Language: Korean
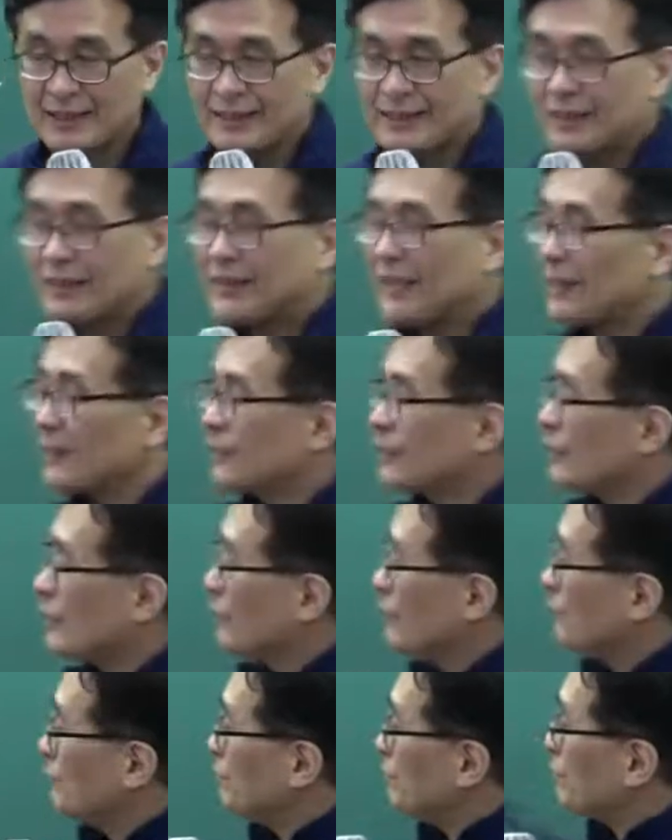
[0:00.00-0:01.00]
그러니까
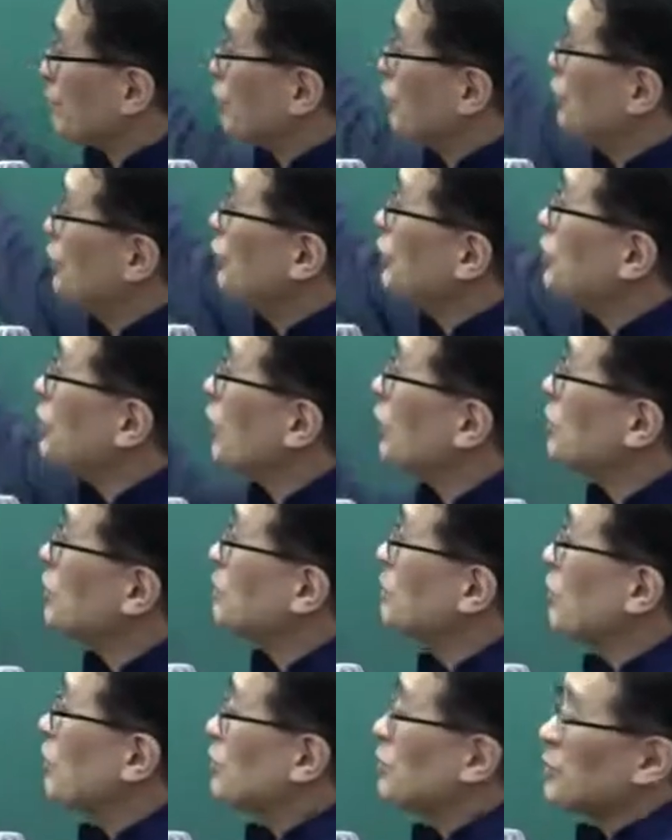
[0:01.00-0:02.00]
뭐 두 경우
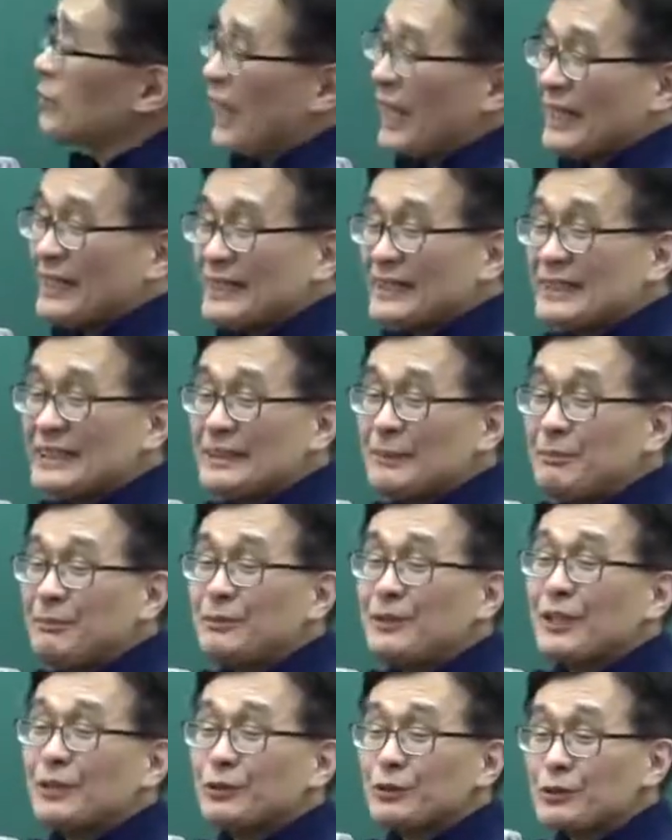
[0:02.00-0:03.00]
모두 하여튼
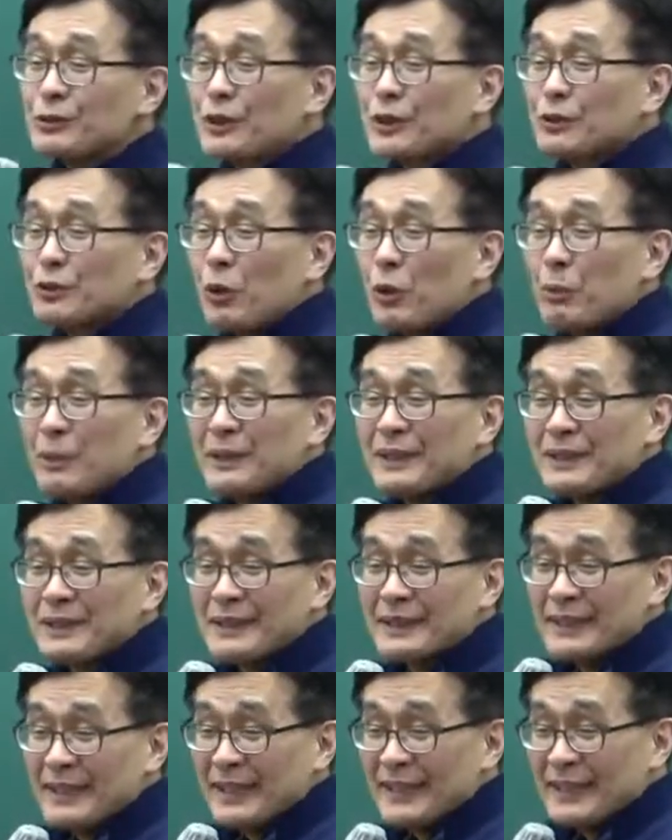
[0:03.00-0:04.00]
임대주택
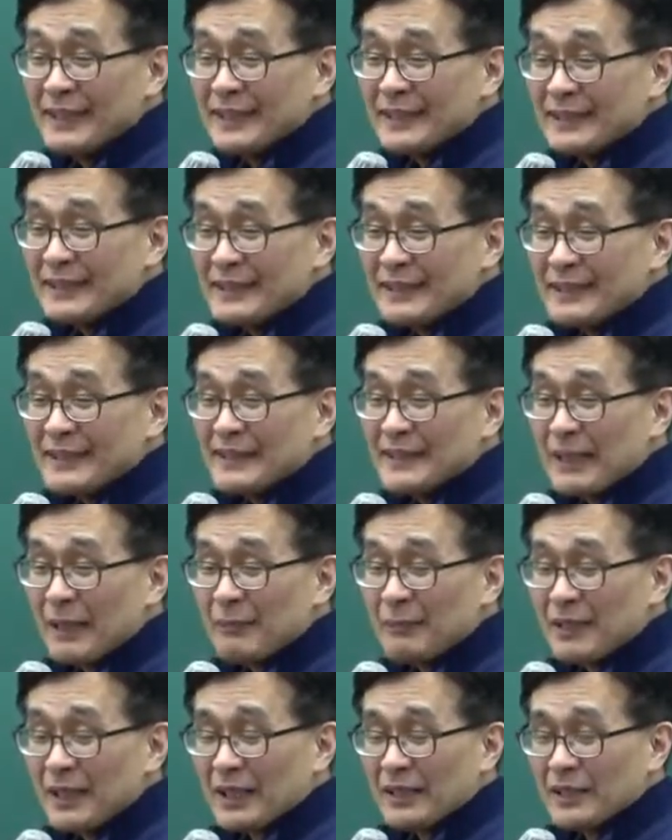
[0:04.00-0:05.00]
소비는
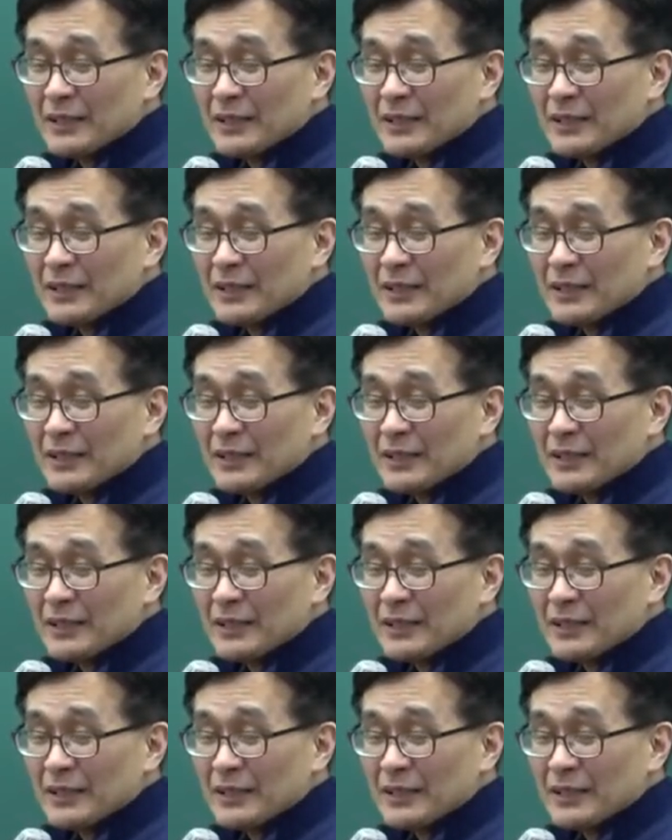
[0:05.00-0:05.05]
증가한다.